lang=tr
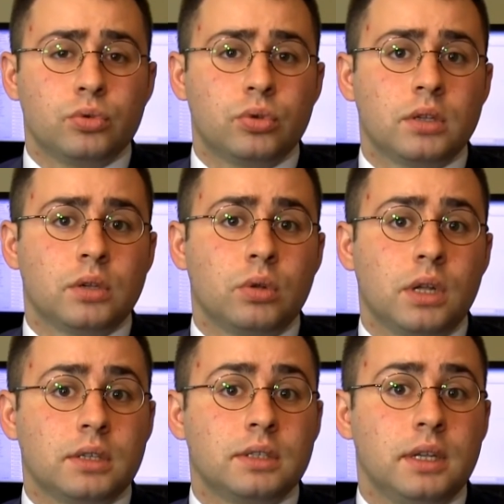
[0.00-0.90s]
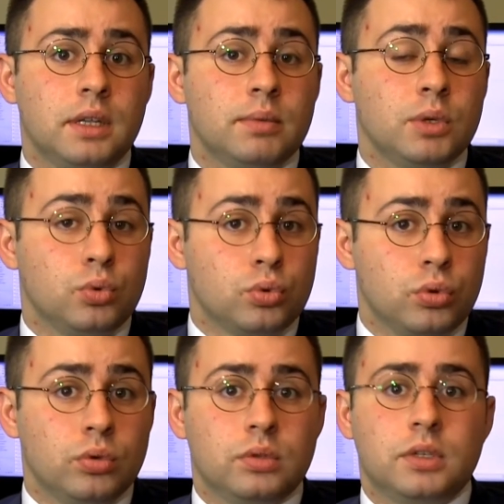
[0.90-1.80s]
Şu anda dolar TL'de bir
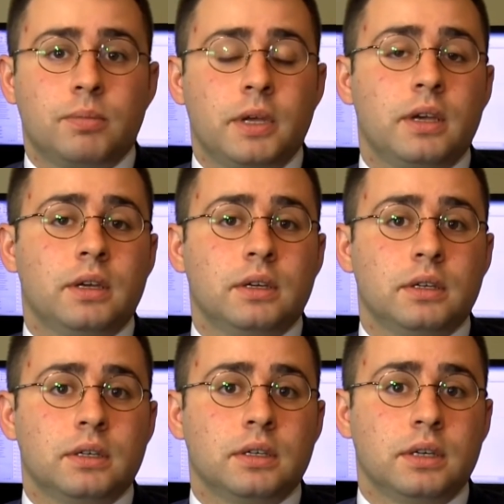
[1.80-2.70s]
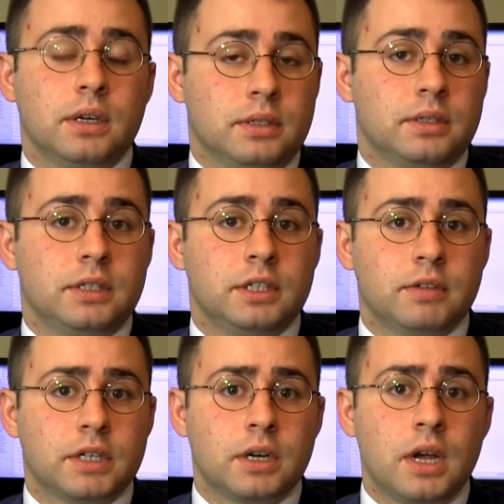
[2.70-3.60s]
üçlü tepe
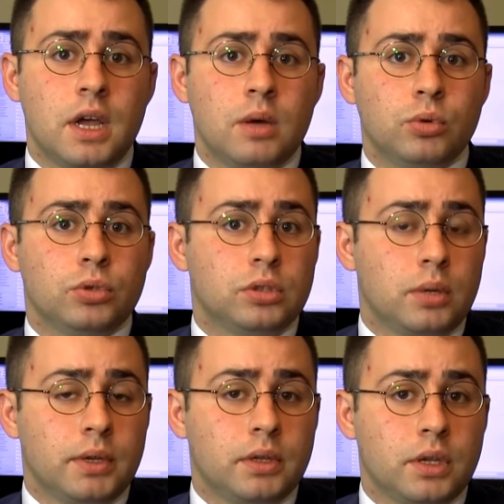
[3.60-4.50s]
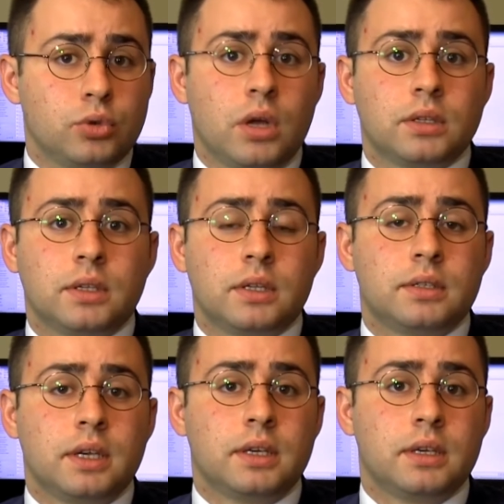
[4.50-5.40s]
hazırlığı var. Bu üçlü tepenin de şu anda
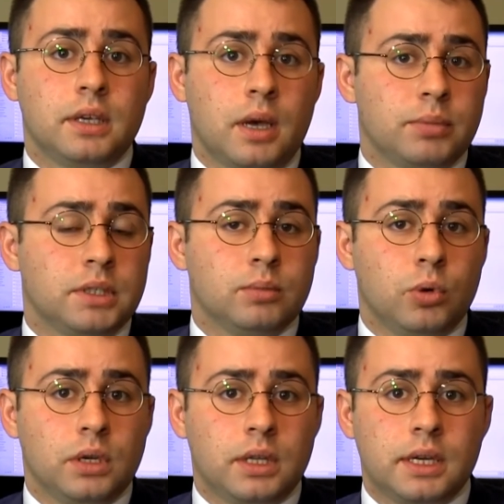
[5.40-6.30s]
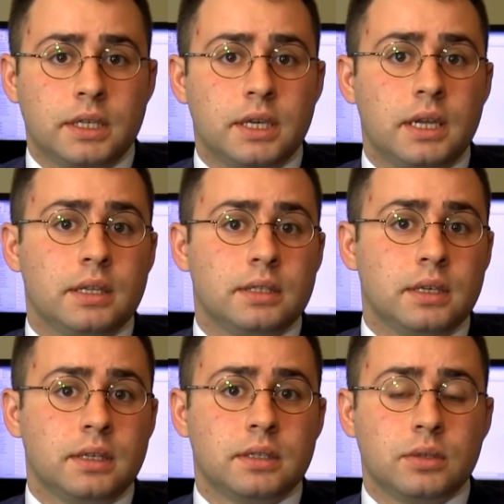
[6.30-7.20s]
destek yaptığı bölgeler
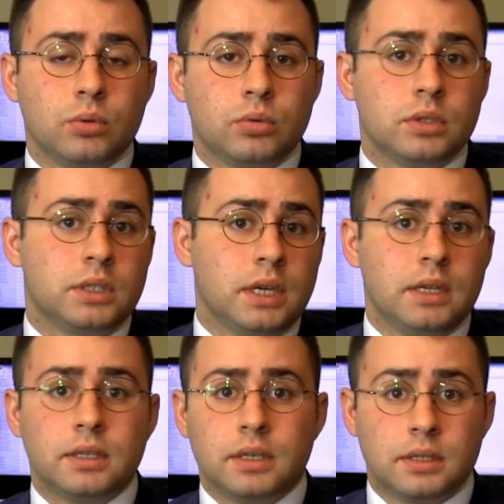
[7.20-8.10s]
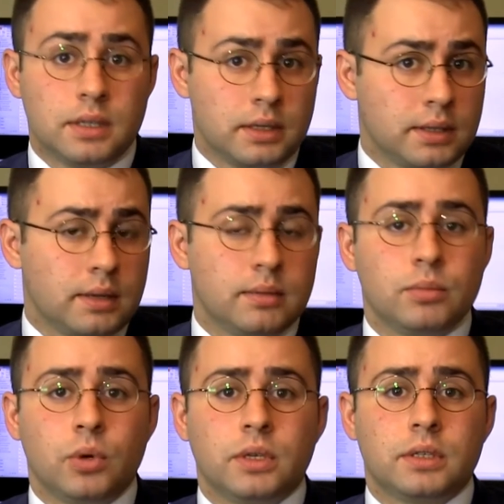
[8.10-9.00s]
2.58, 3258 80
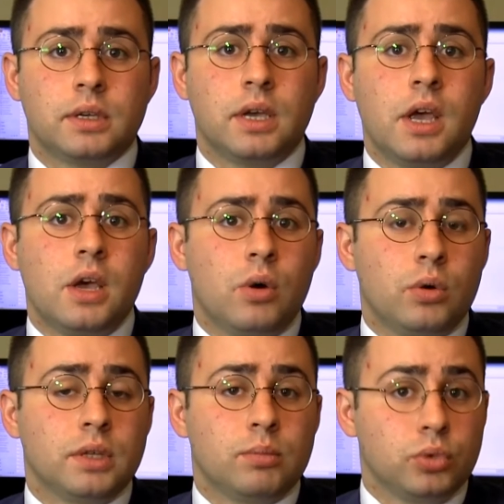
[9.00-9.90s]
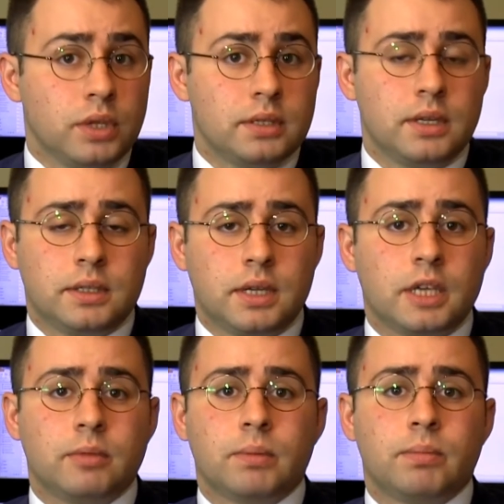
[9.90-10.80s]
bölgesi. O yüzden bu bu desteği
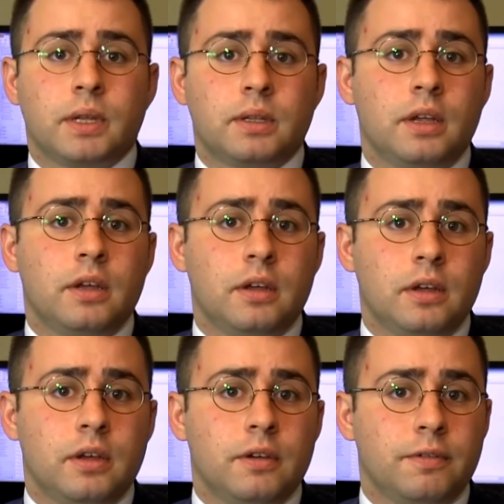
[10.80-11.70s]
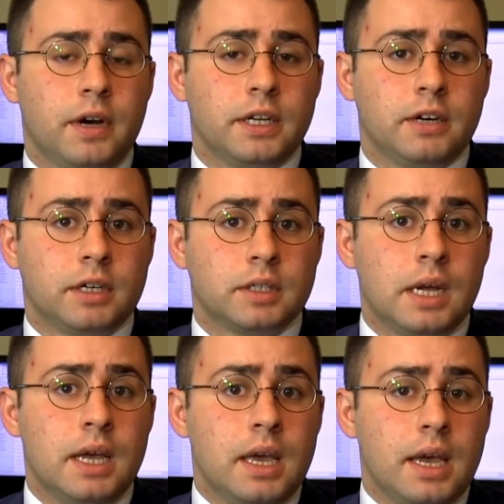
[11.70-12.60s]
takip etmekte e, fayda var.
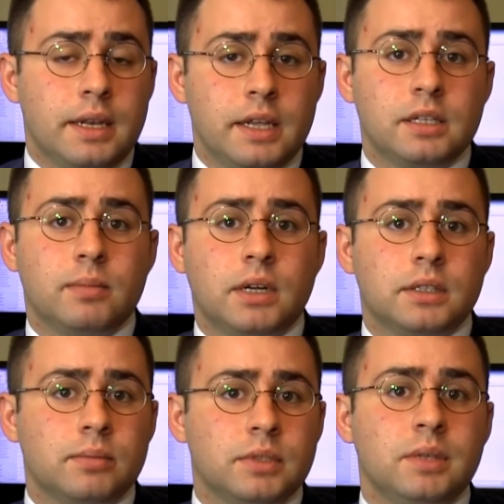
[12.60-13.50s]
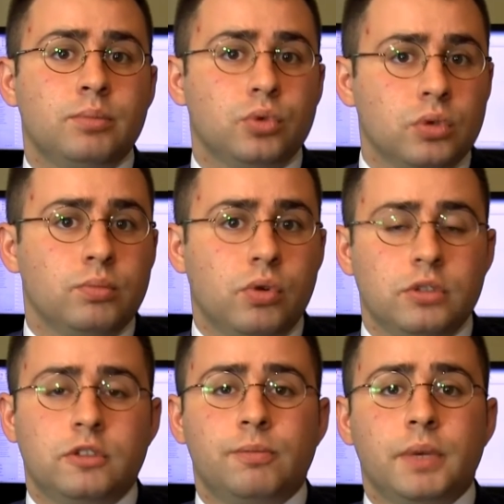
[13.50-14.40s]
Endekse baktığımızda bugün
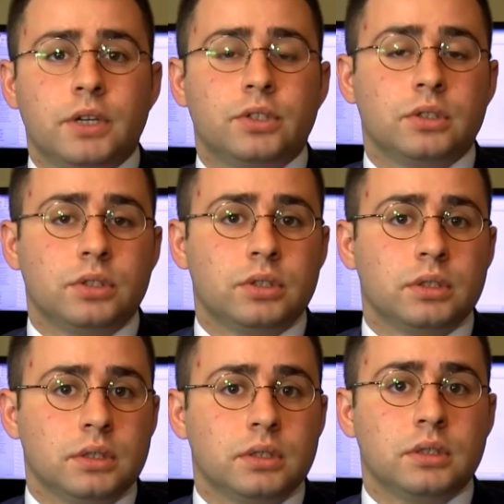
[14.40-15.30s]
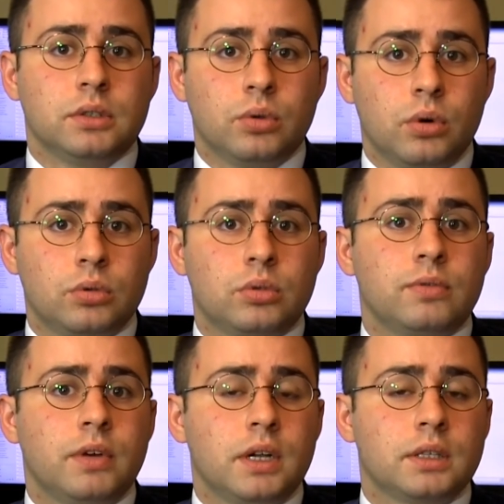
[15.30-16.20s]
pozitif bir açılış e,
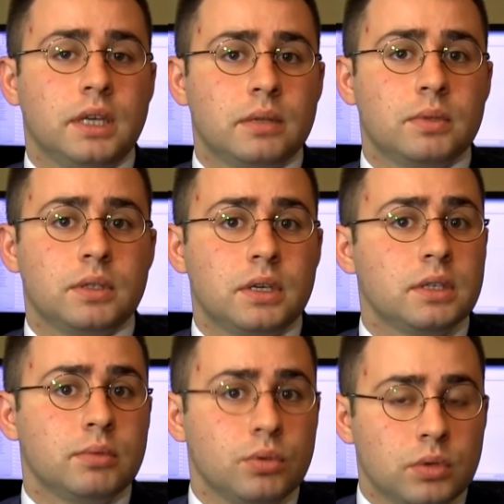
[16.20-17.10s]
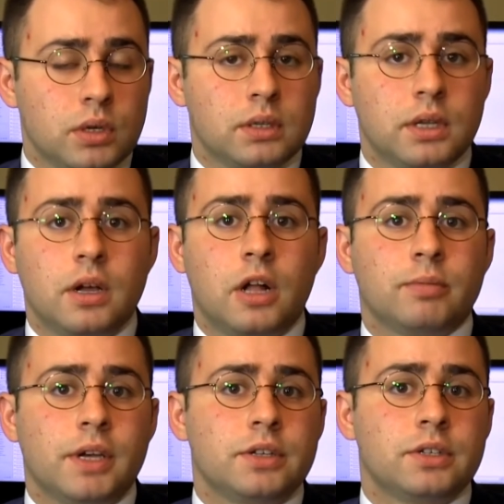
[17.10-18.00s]
gördük. Fakat 78 bin üzerinde
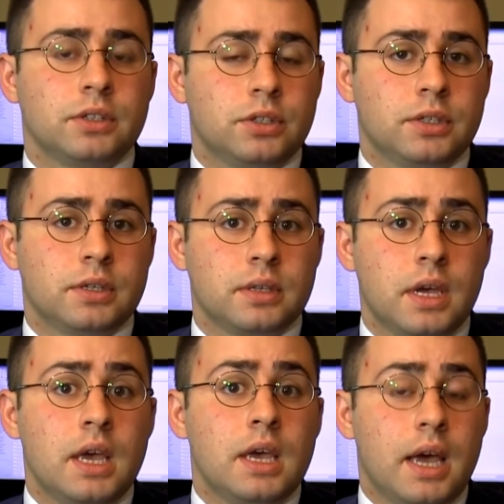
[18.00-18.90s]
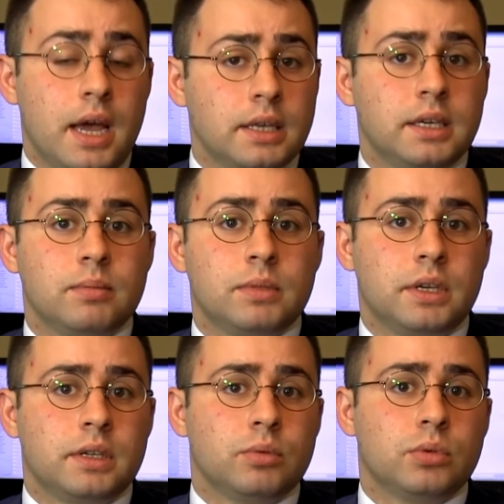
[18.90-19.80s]
kalmaya çalışacağız. Eğer ki
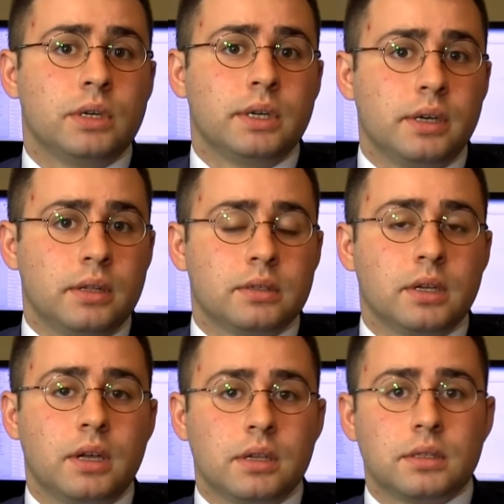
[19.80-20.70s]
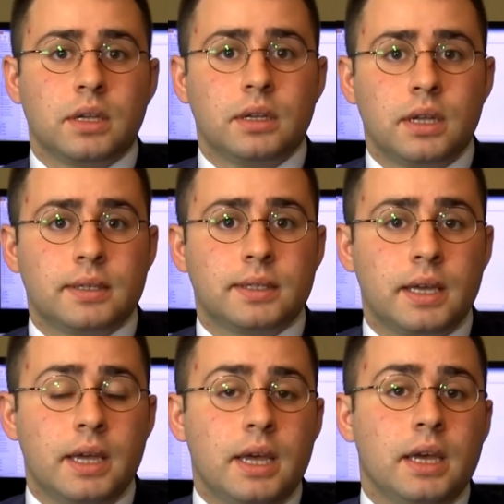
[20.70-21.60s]
78 bin üzerinde kalırsak aslında
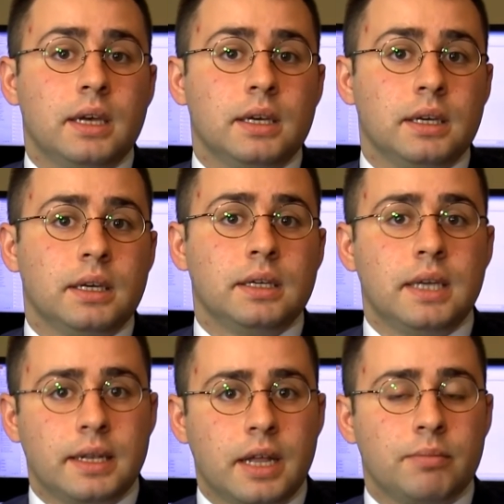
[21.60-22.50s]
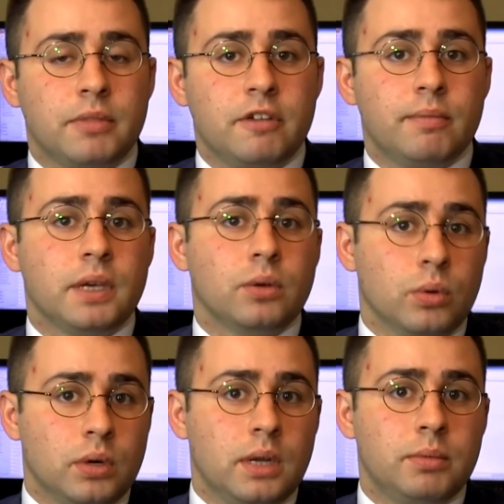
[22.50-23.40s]
endekste e, yeniden bir ivme
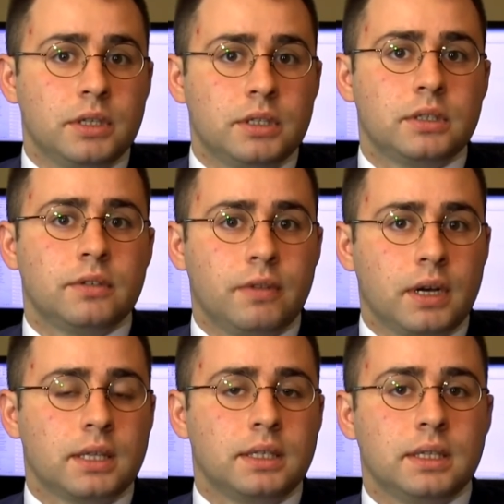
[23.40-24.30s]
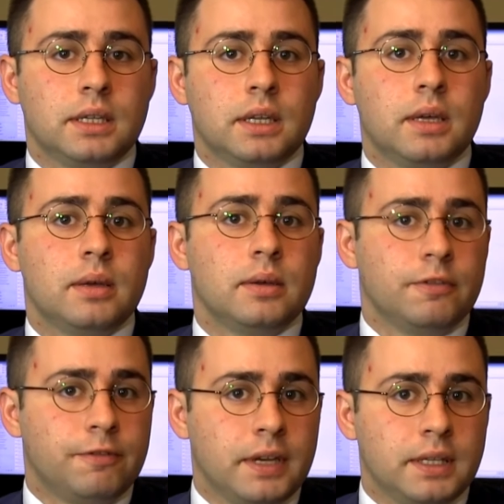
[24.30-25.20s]
görülebilir. Fakat yine de
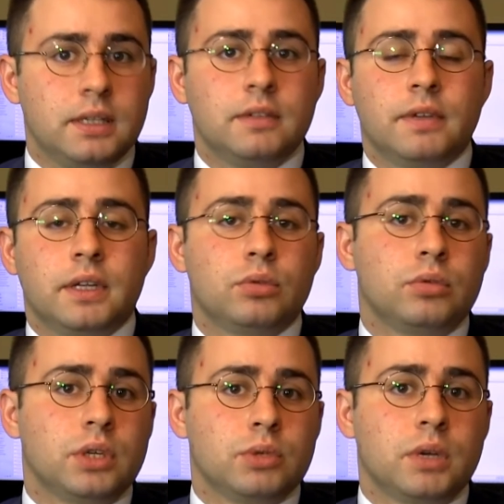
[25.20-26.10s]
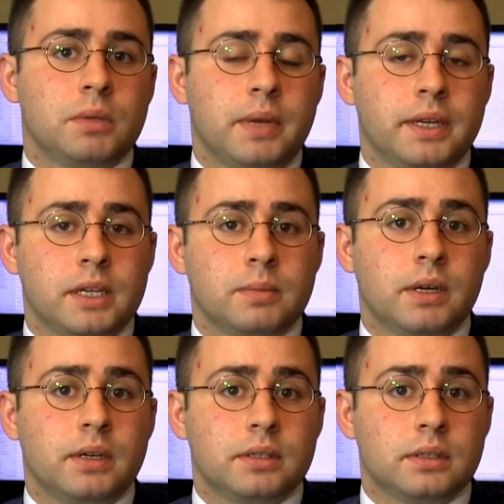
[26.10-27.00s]
Fed'in ve Türkiye Cumhuriyet Merkez
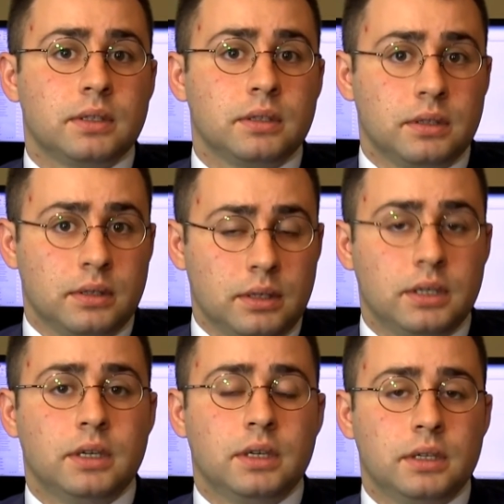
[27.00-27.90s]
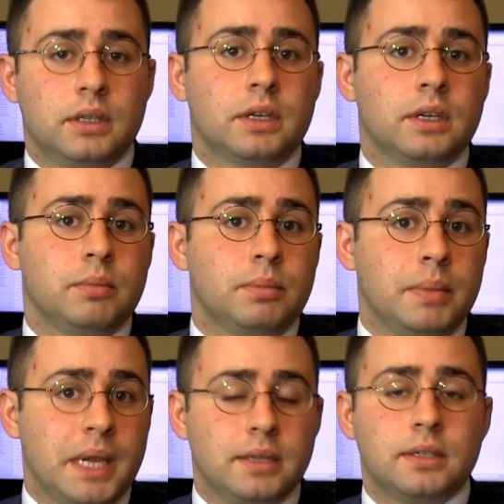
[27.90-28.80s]
Bankası'ndaki
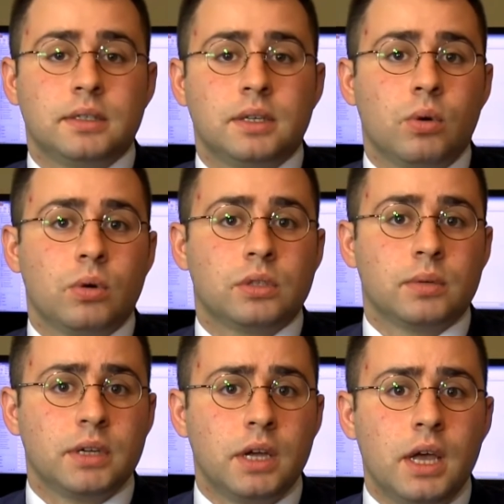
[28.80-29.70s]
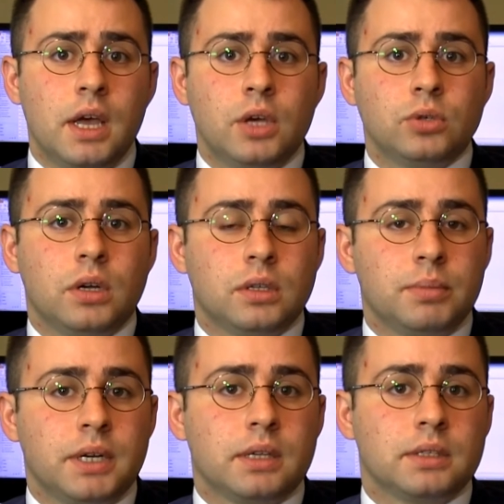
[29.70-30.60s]
e, belirsizlik ortamı şu
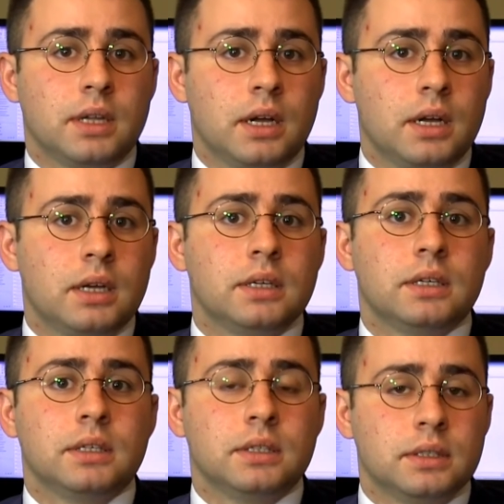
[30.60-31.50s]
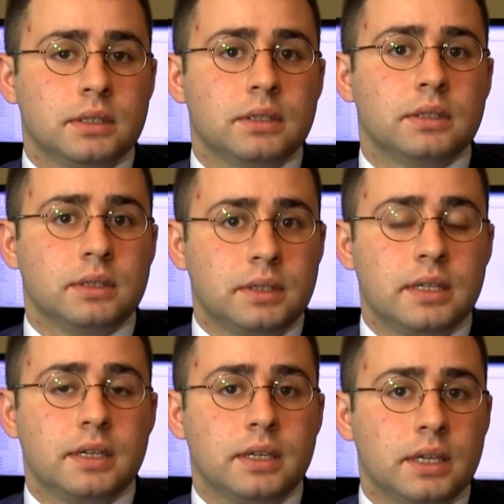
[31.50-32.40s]
anda biraz daha e,
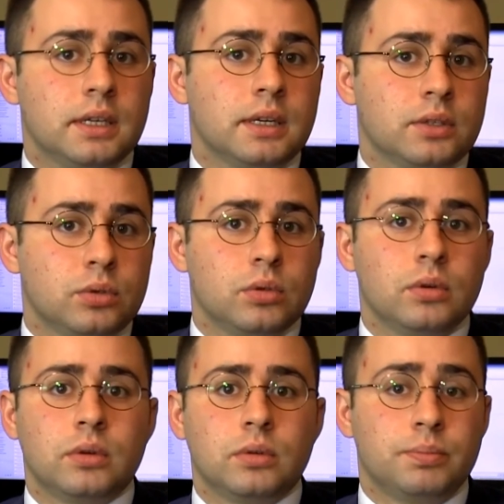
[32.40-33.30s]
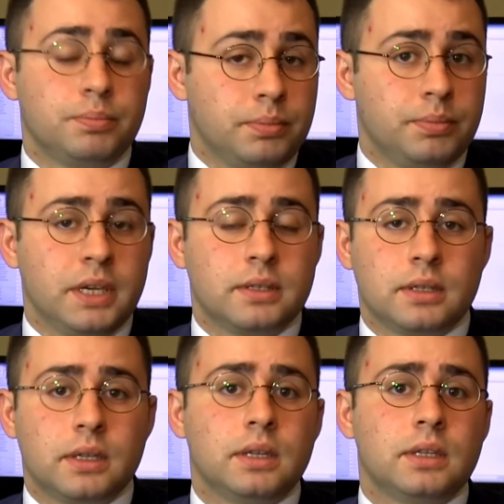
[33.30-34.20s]
tedirginlik yaratıyor
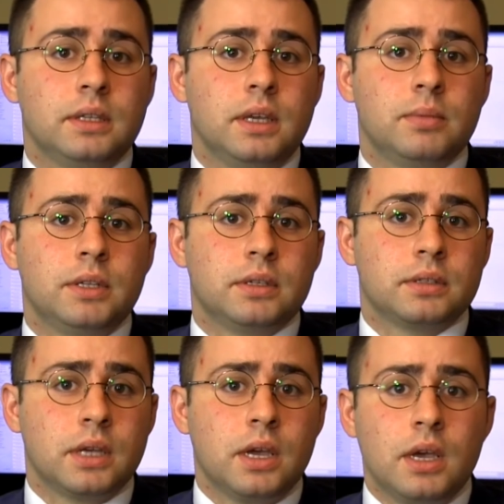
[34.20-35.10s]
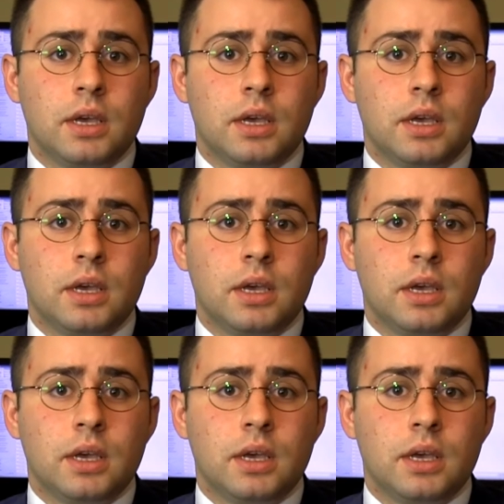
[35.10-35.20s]
piyasada diyebiliriz.